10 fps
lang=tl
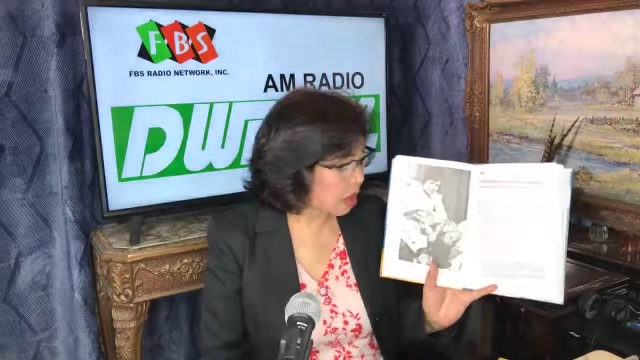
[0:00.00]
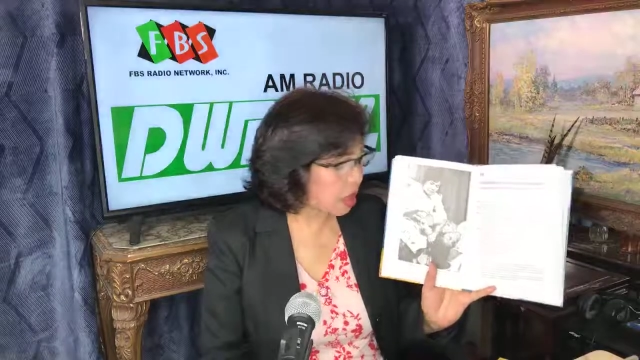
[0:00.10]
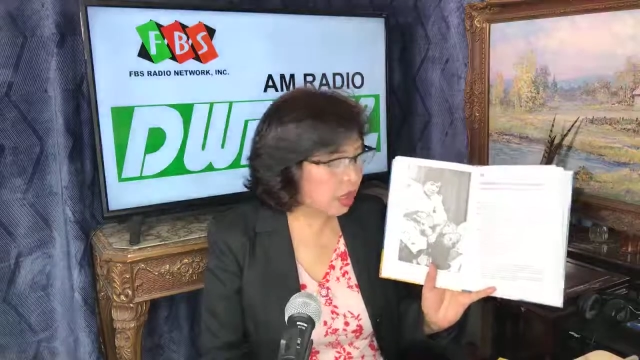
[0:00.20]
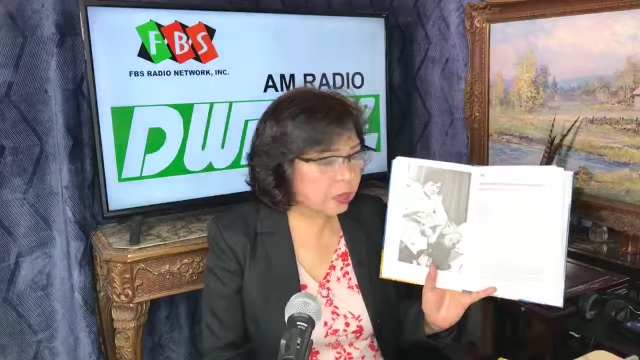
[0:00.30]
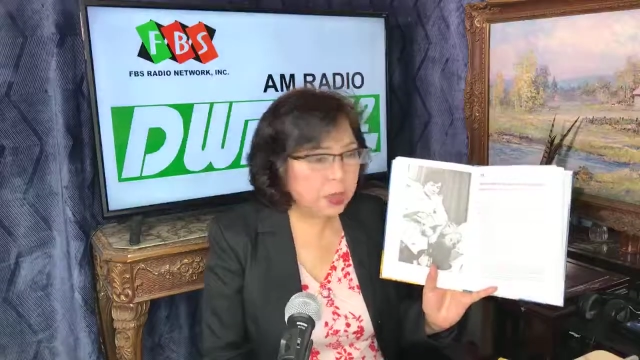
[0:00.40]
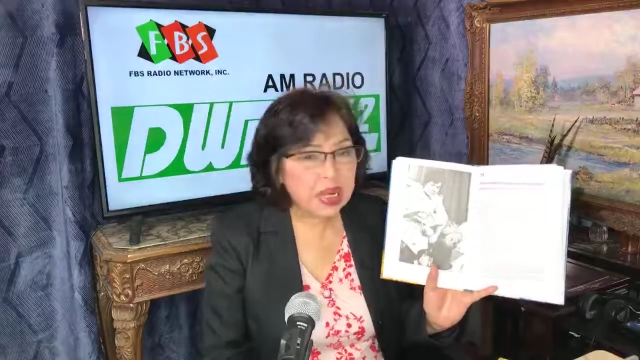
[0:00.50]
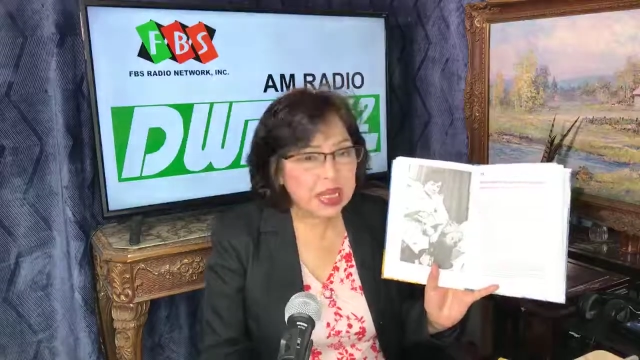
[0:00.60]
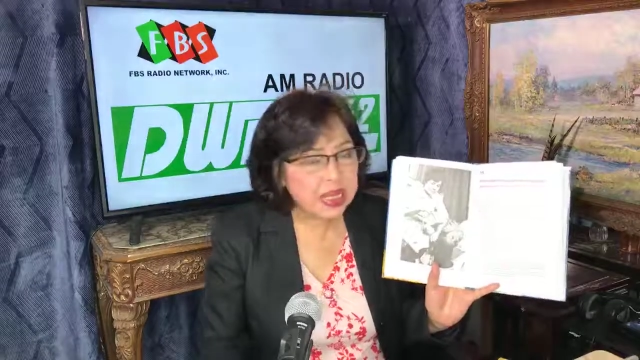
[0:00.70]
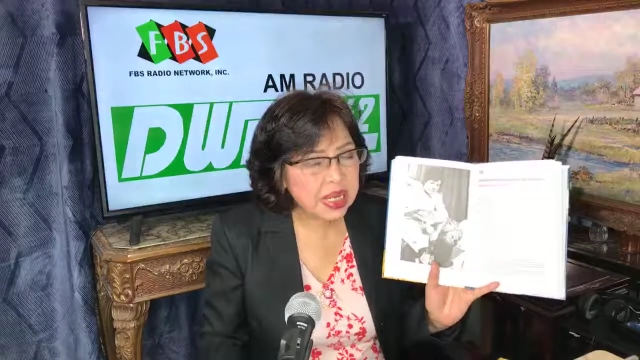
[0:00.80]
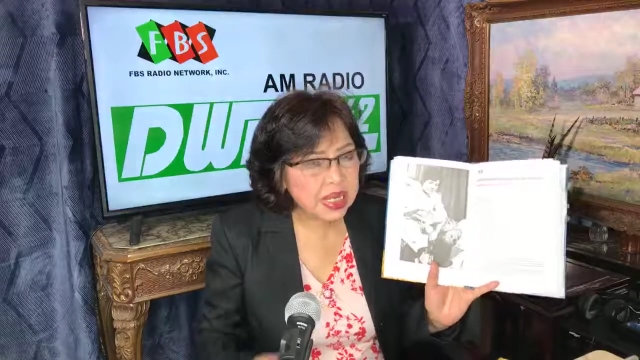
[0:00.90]
eh,
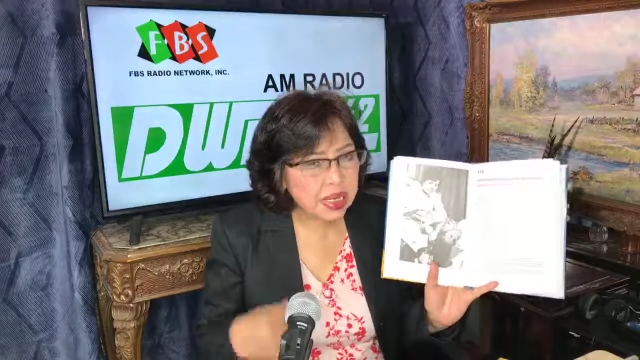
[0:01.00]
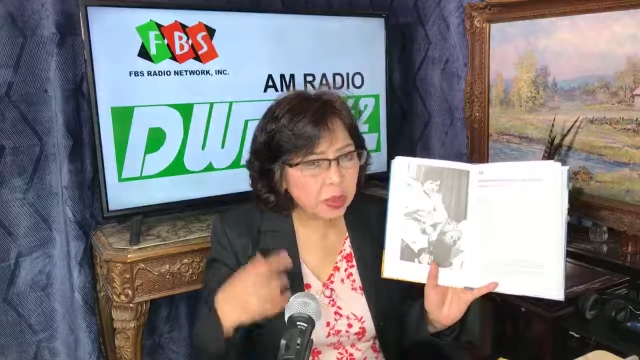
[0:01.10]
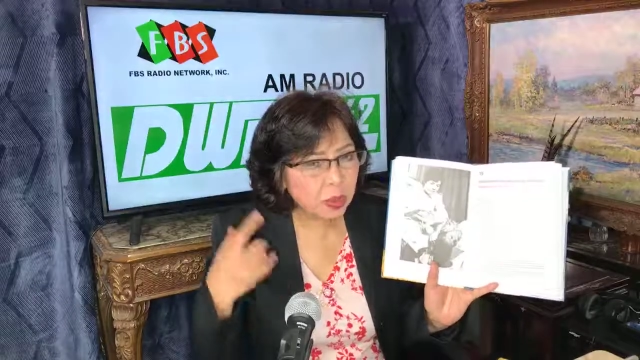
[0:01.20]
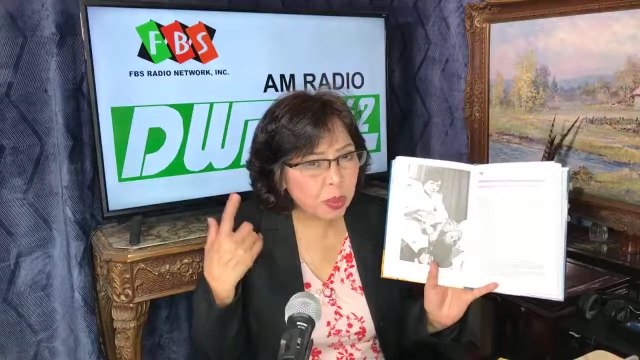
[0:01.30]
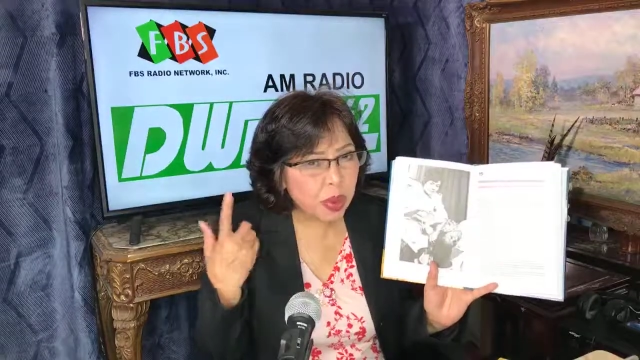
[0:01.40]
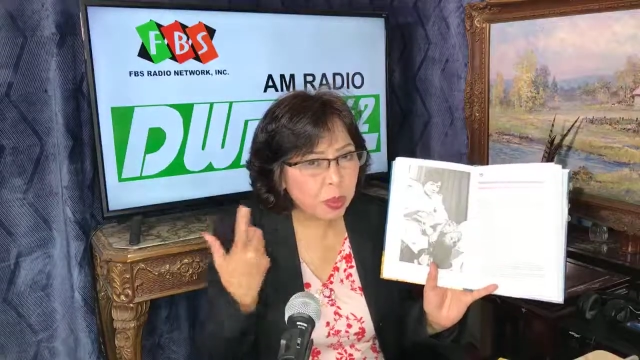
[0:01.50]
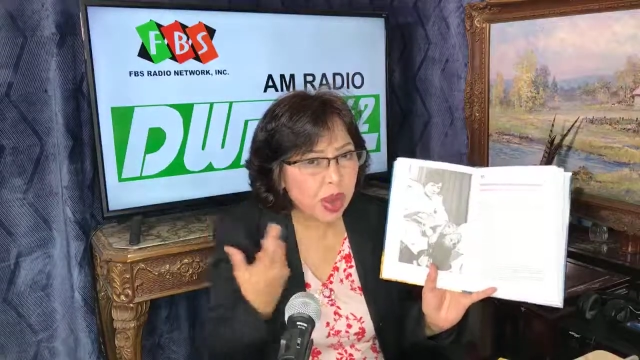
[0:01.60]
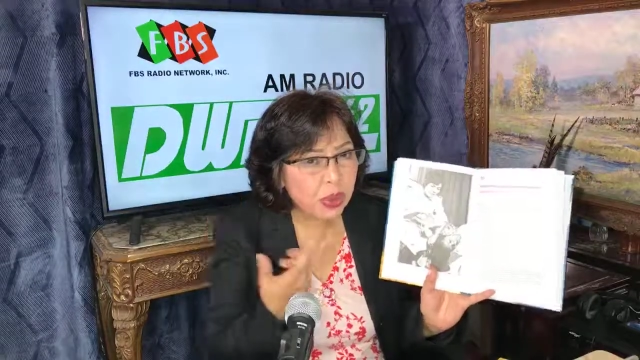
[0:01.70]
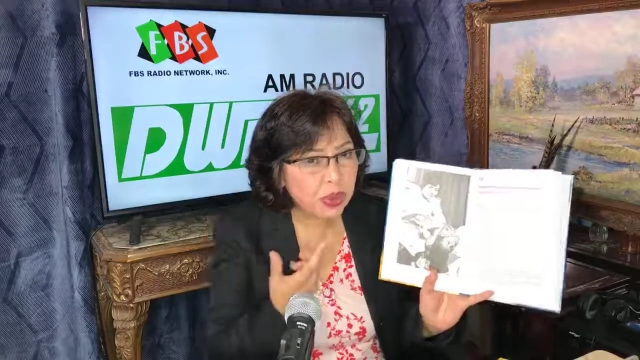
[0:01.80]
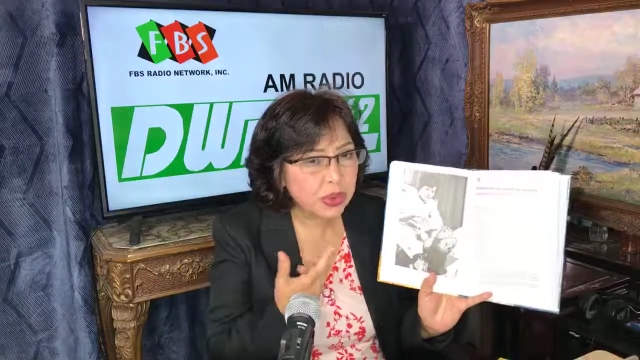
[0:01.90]
panatilihin mong
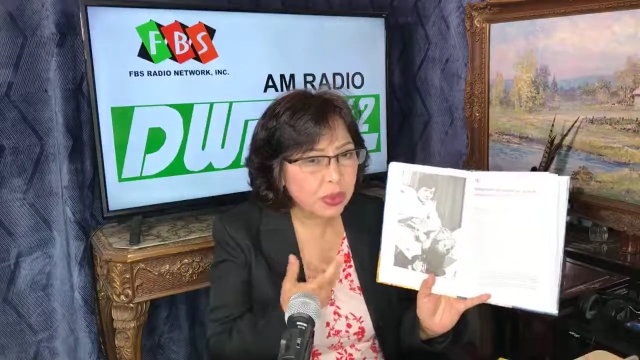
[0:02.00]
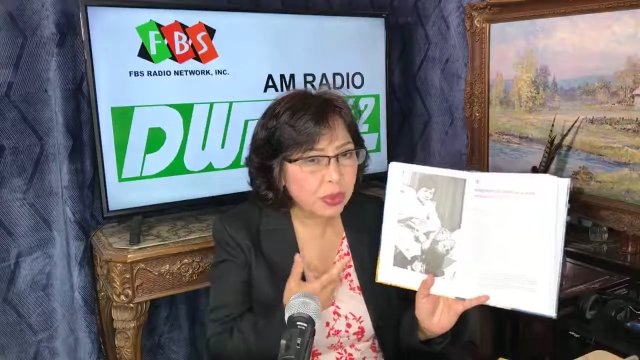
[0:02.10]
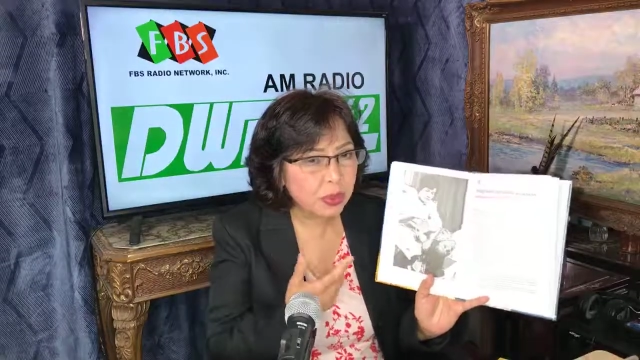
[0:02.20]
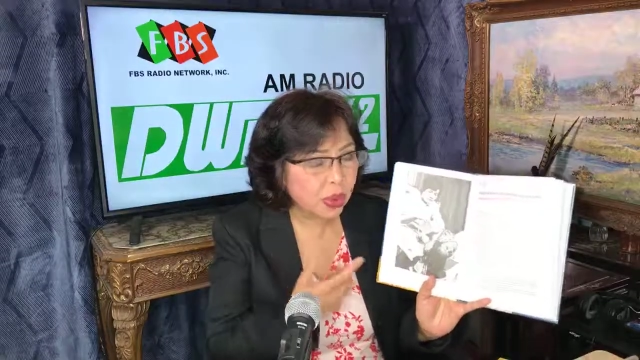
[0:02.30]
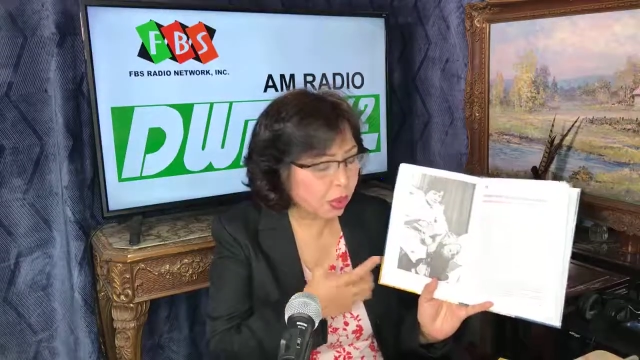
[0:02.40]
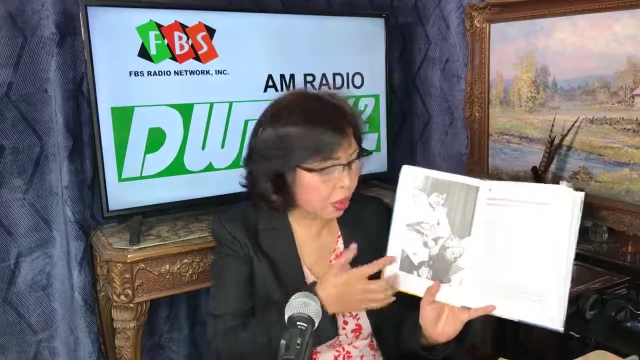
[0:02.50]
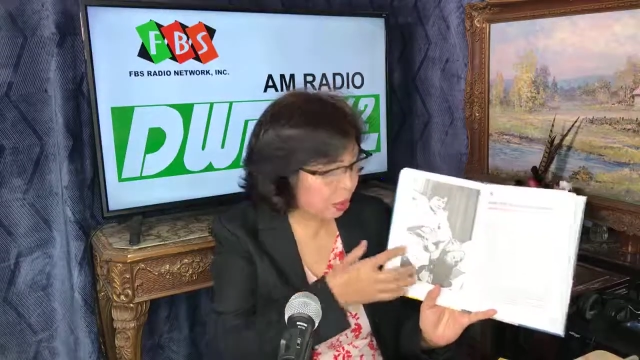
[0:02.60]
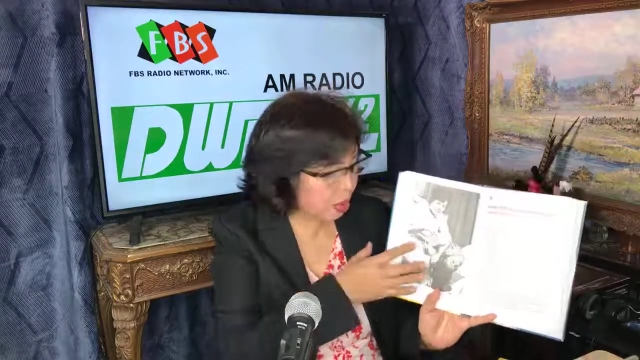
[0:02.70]
mabango yung buhok